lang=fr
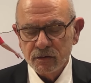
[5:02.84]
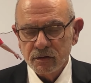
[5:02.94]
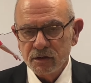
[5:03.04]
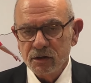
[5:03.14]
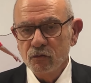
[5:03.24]

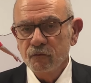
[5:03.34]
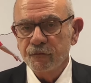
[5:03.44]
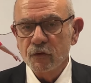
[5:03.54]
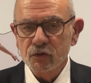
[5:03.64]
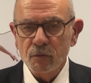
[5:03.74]
Si nous ne
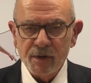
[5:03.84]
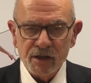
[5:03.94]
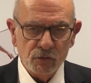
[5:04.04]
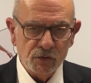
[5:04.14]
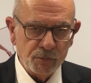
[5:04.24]
faisons pas
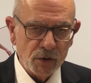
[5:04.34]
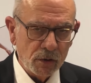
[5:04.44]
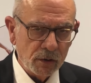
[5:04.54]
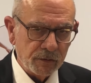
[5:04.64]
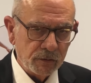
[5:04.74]
du
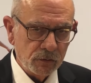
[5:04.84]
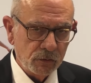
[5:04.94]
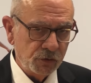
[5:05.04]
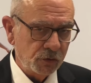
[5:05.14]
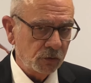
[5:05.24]
sport,
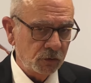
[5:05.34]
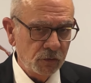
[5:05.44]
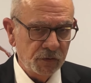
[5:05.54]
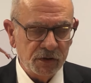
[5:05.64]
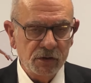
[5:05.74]
ou
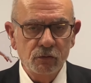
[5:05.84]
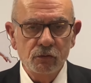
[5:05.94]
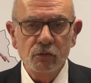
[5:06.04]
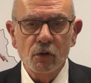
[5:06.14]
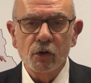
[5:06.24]
surtout si nous
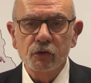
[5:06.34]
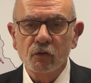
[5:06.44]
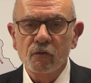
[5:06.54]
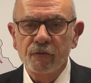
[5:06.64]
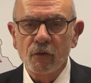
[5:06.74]
ne nous
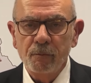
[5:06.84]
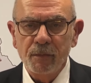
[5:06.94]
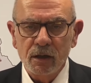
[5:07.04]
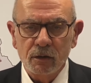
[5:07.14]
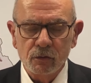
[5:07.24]
retrouvons
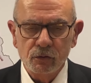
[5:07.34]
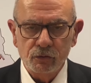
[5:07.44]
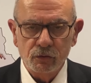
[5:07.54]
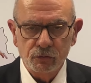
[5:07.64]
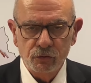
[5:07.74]
pas
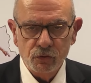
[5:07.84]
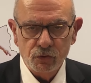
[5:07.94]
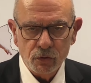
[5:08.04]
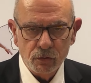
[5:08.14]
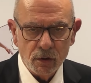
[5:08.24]
autour du
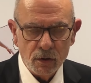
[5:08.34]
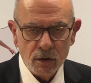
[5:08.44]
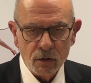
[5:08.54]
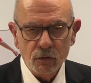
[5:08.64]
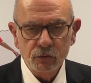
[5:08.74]
jeu,
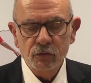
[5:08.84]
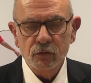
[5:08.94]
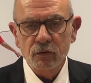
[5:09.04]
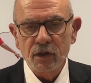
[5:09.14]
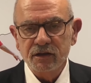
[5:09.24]
autour
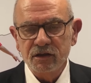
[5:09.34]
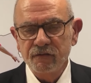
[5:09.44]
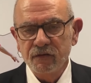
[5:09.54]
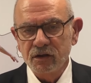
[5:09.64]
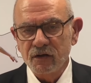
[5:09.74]
de
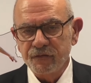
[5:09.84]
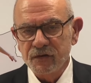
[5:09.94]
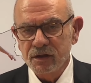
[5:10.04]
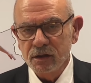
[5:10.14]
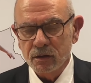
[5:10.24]
l'activité
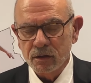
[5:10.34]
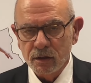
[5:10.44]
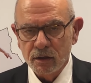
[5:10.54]
physique,